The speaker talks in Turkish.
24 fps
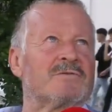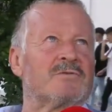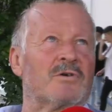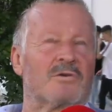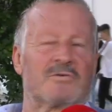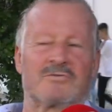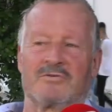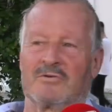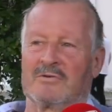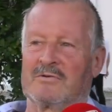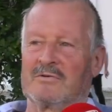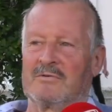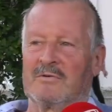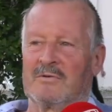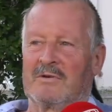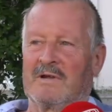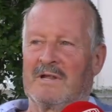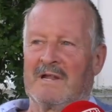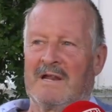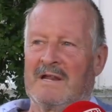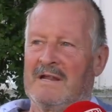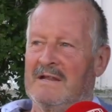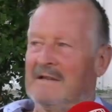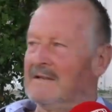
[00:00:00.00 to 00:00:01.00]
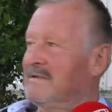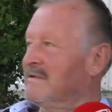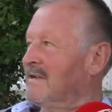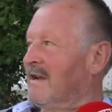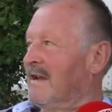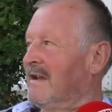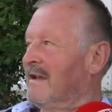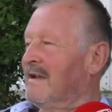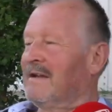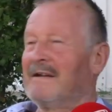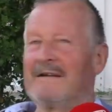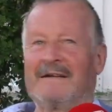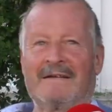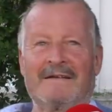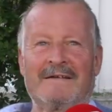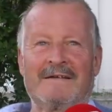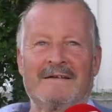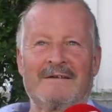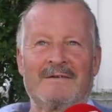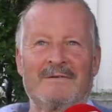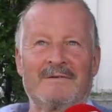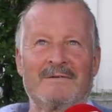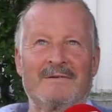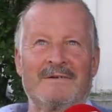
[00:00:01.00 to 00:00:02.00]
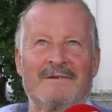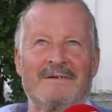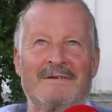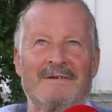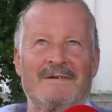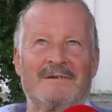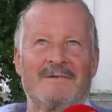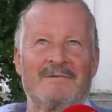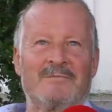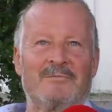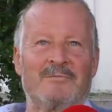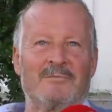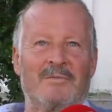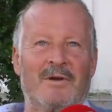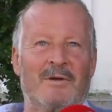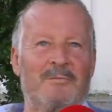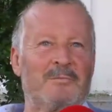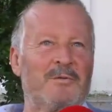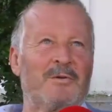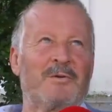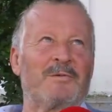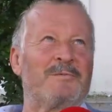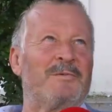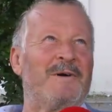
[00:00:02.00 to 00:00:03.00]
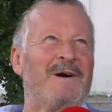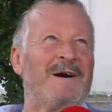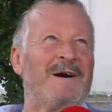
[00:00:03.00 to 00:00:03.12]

çok çok ülkeden iyiyiz yani. Memnunum.